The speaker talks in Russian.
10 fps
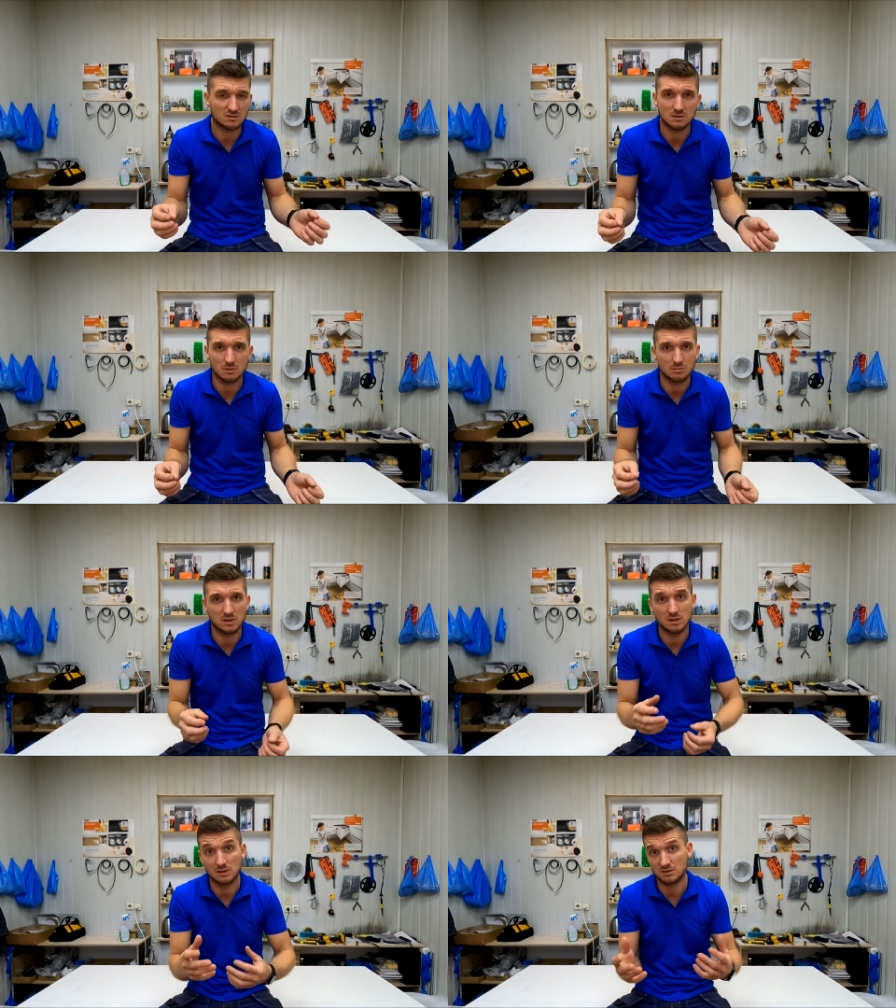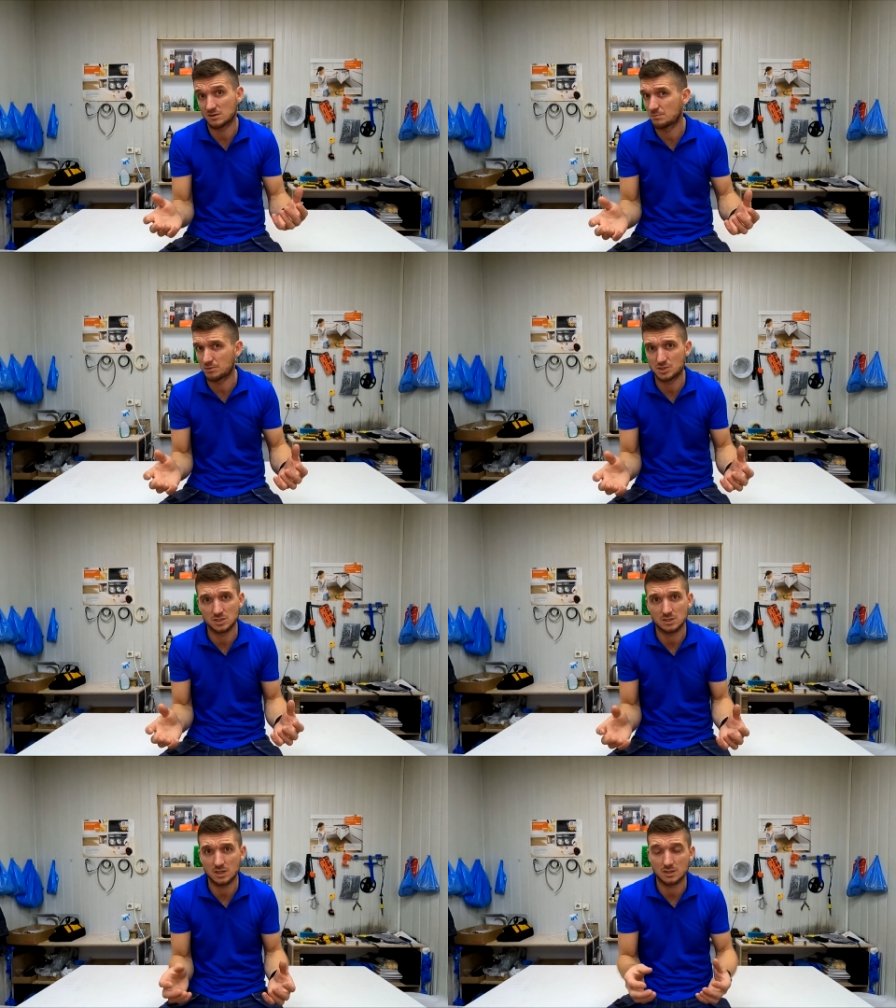на самом деле, если
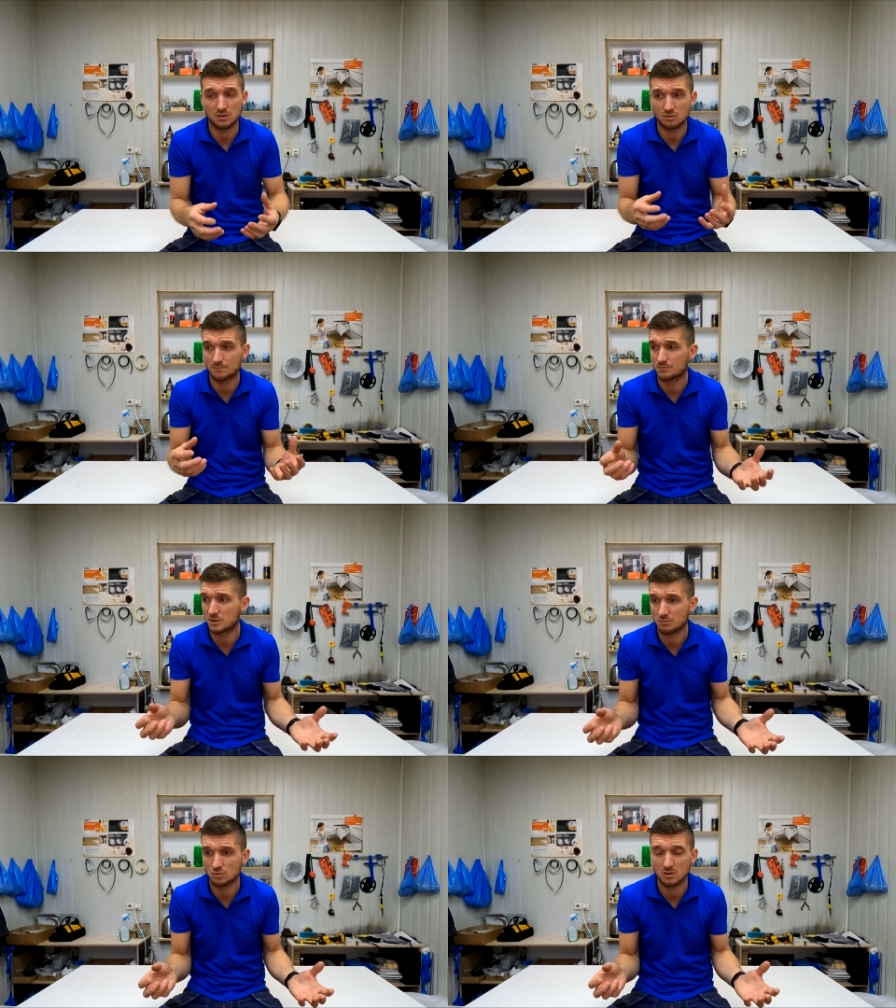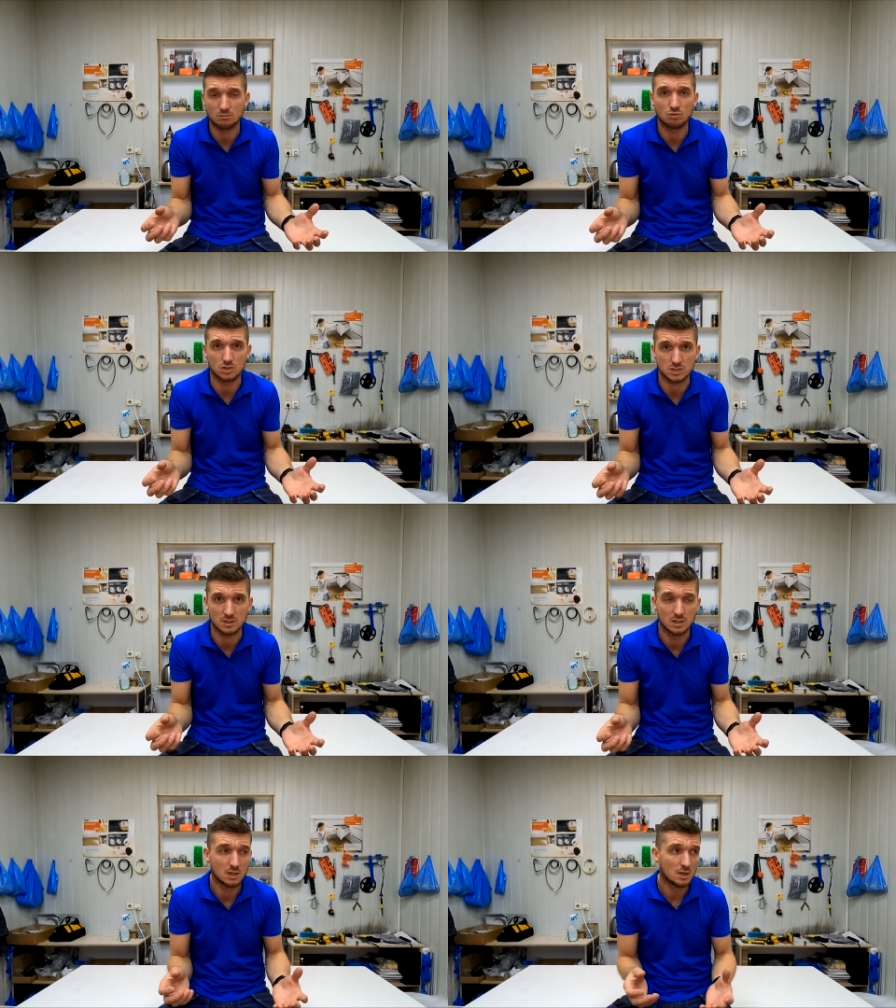посчитать, оно намного больше.